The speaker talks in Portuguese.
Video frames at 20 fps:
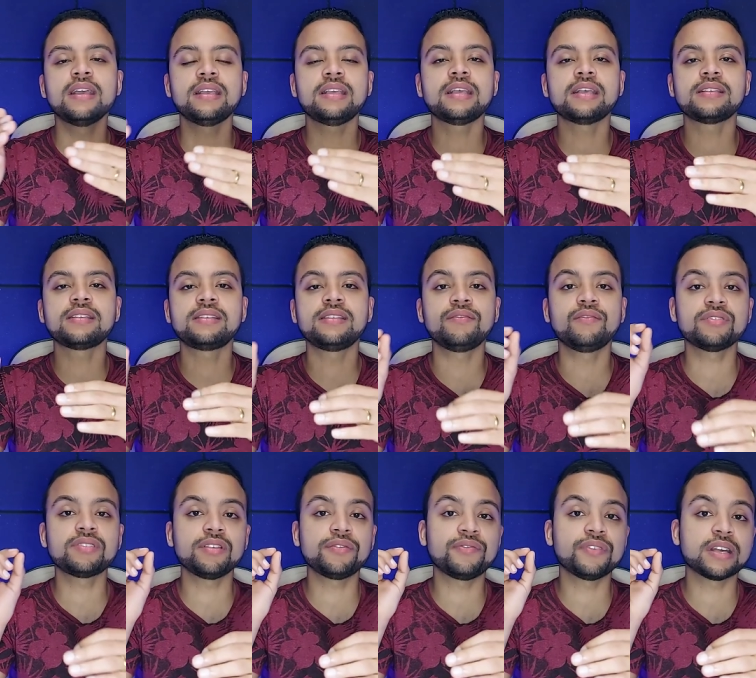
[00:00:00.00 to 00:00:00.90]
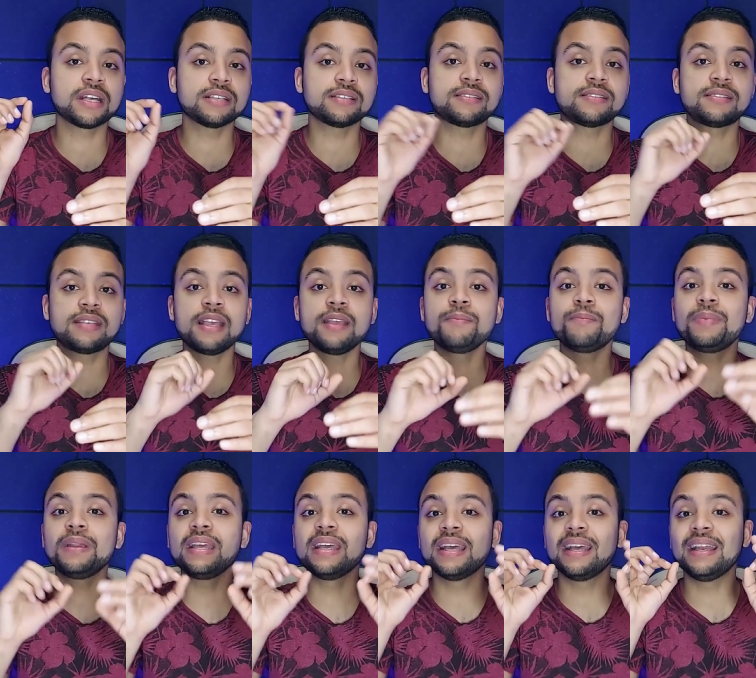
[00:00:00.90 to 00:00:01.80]
e assim você fica
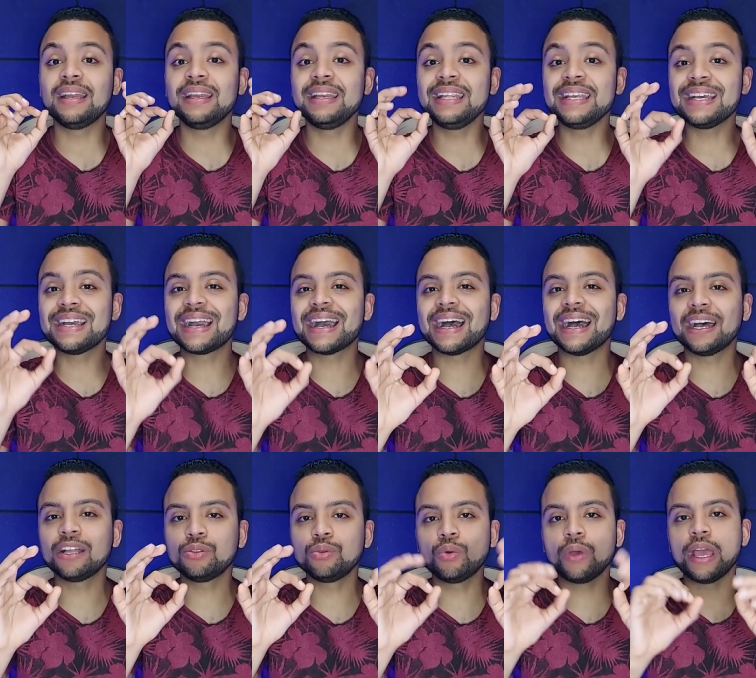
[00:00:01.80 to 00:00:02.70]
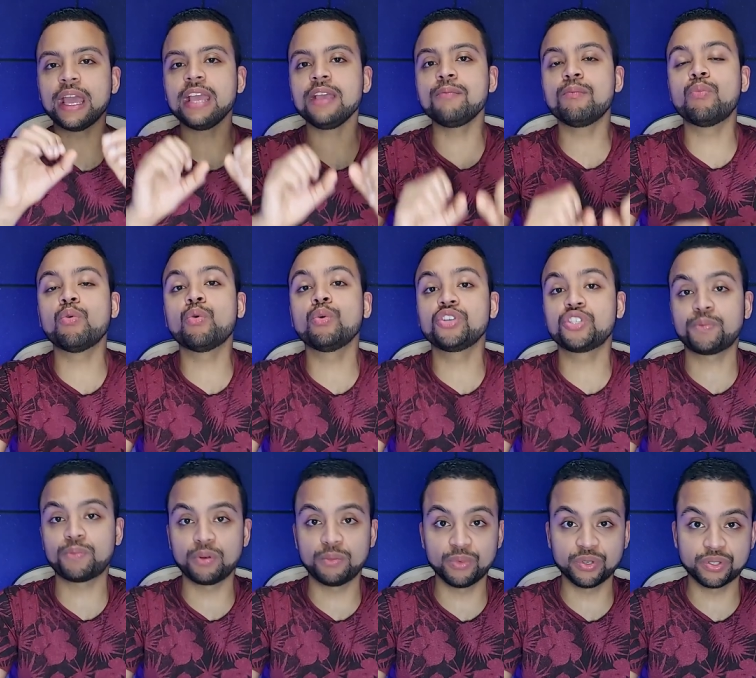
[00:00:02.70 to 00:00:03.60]
sempre ligado em boas
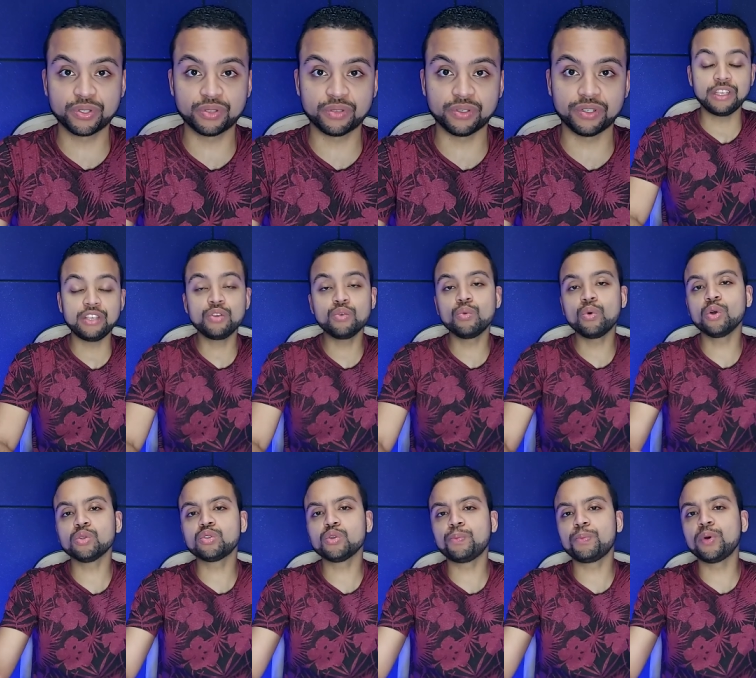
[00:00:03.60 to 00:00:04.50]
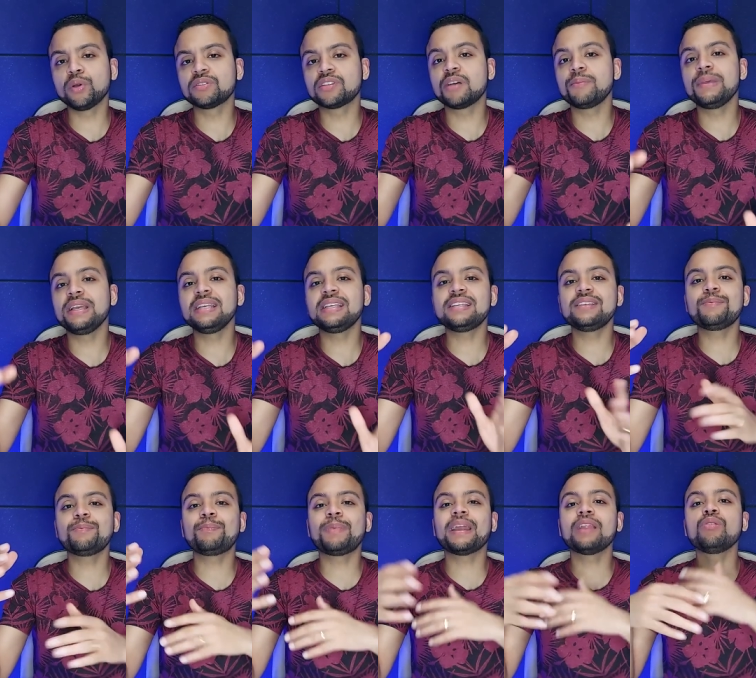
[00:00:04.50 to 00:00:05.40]
promoções. E um outro ponto também que,
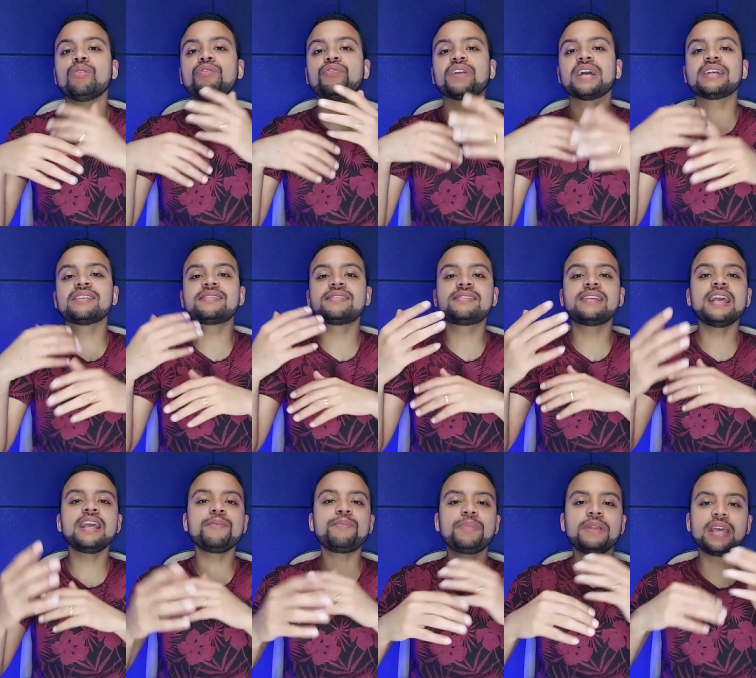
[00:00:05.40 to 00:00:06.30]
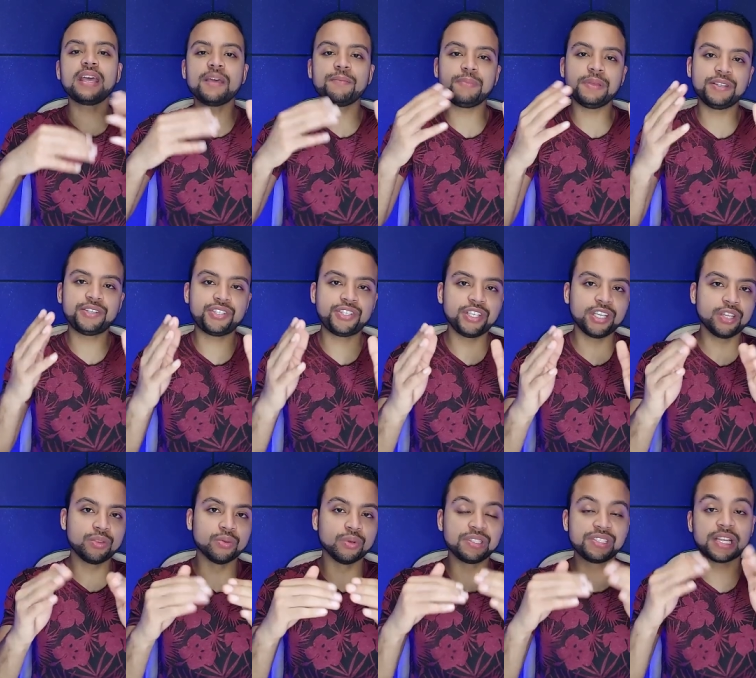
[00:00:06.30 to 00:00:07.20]
para não ficar sempre
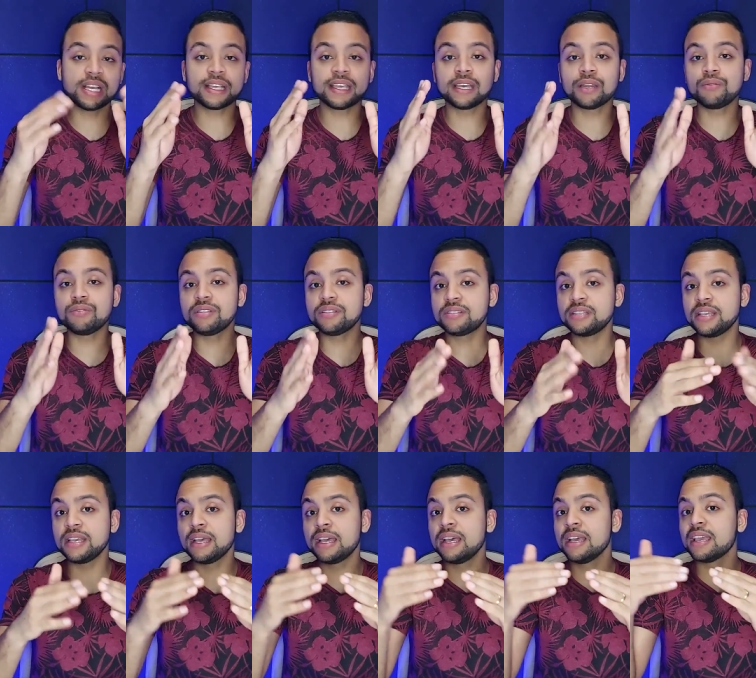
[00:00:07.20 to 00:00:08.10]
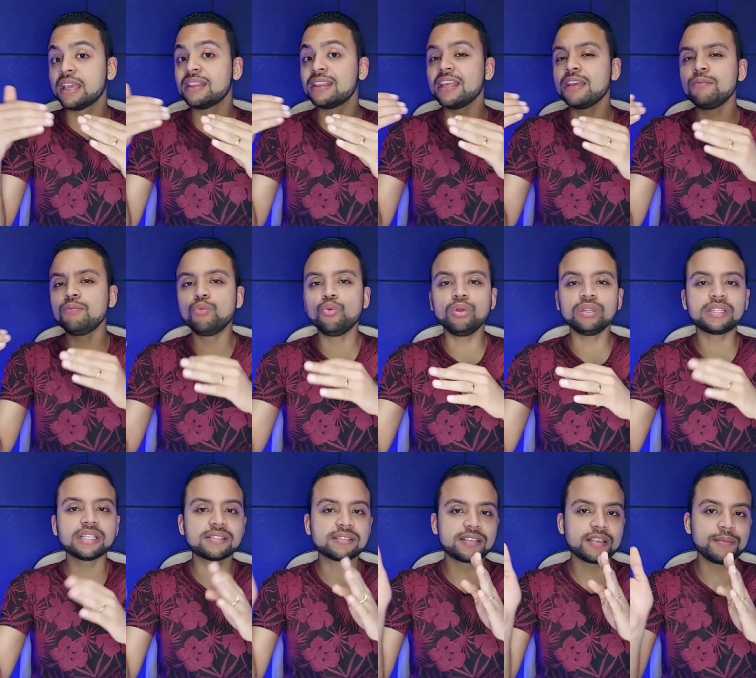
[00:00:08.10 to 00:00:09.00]
repetindo, já quero dizer que tem
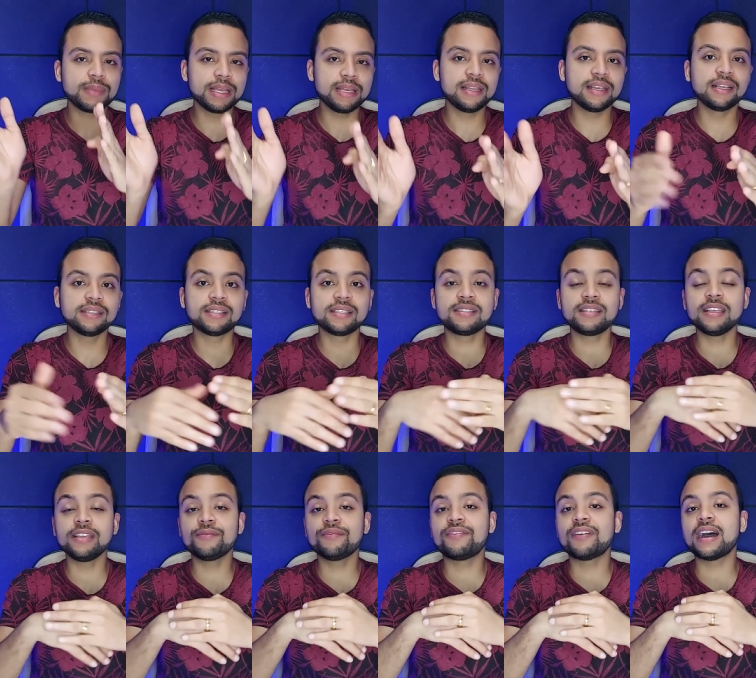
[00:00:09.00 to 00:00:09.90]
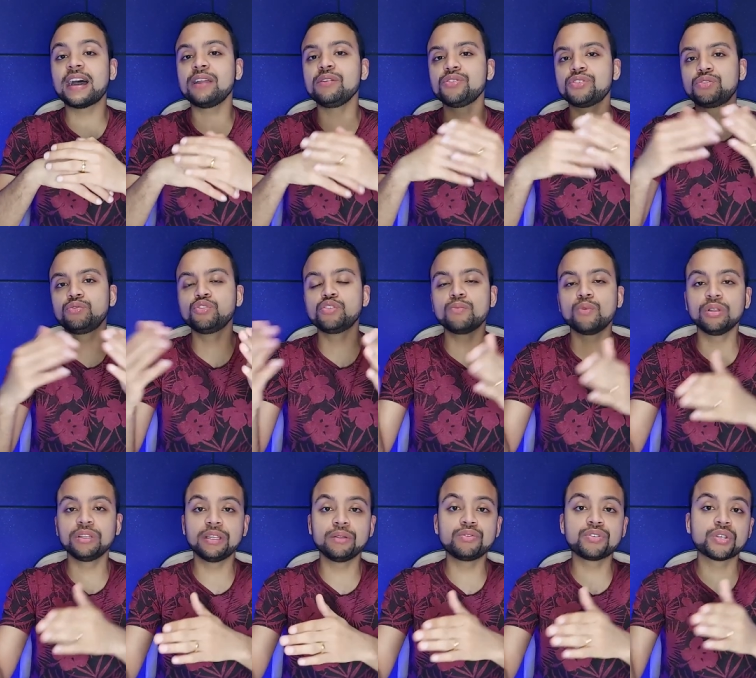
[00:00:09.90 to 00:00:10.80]
muitas semelhanças em vários dos
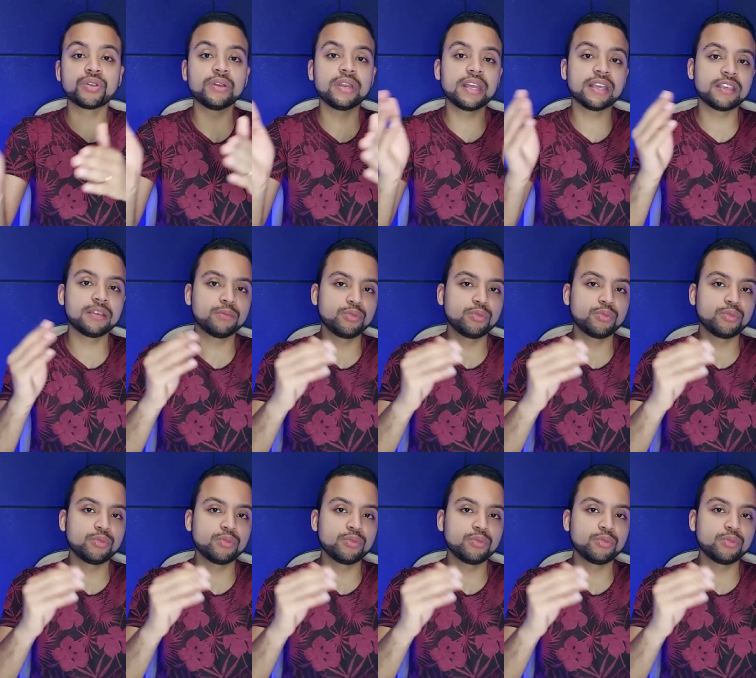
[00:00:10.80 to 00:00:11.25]
modelos que eu irei aqui